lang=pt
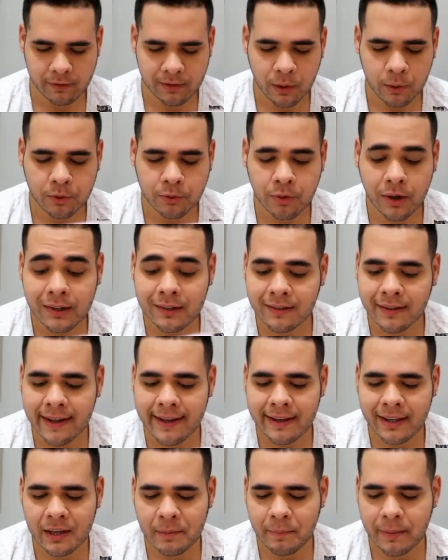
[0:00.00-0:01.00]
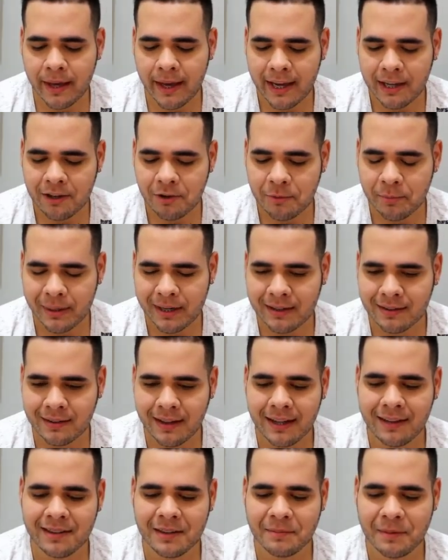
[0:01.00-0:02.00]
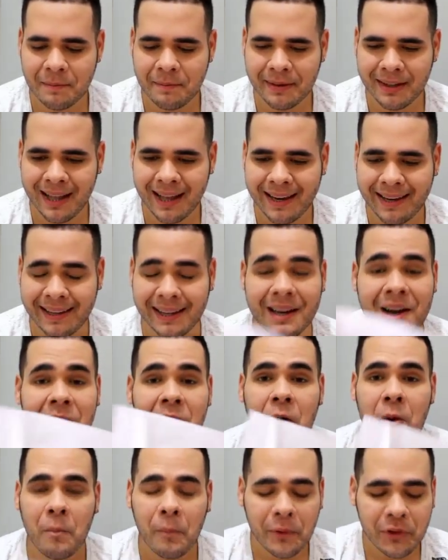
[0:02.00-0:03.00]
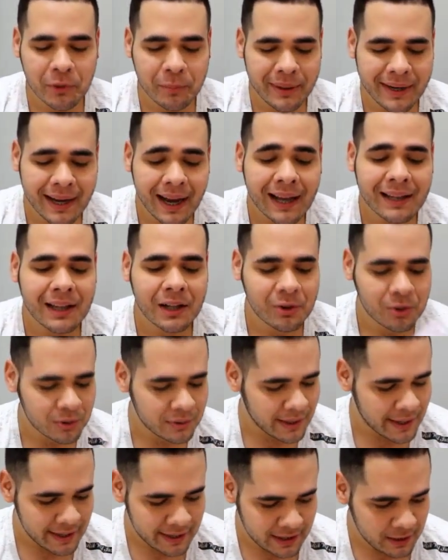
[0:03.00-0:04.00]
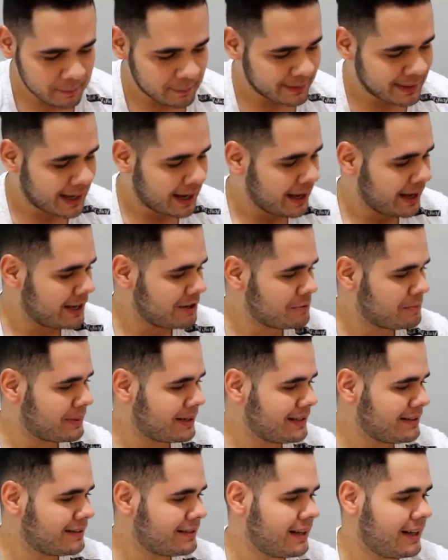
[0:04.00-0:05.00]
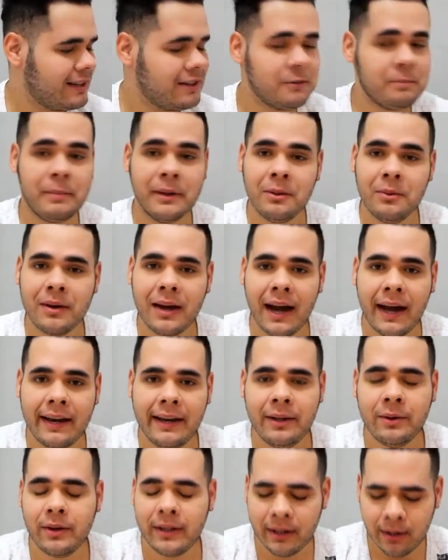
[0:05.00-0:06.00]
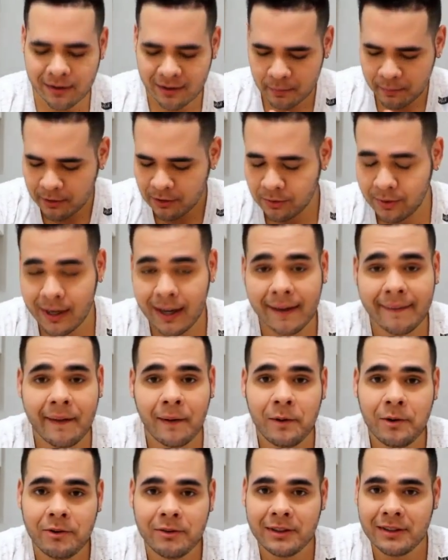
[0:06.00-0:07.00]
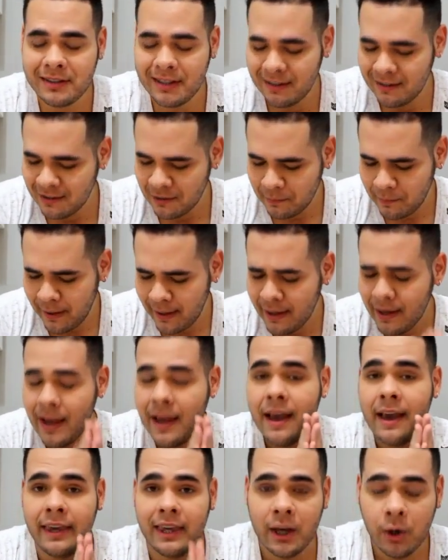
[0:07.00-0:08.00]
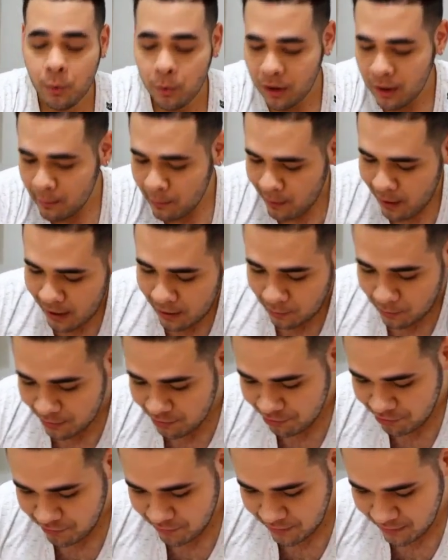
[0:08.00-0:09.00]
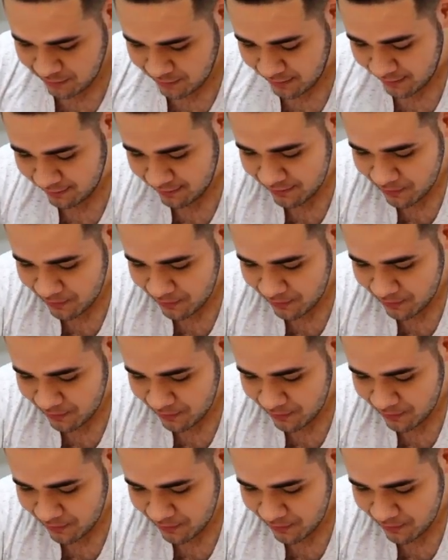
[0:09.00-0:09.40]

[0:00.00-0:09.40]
São os votos da equipe Rede Presentes e Papelaria. Muito obrigado a toda a equipe da Rede Presentes pelo carinho. Que Deus abençoe cada um de vocês também. E eu amo a loja de vocês.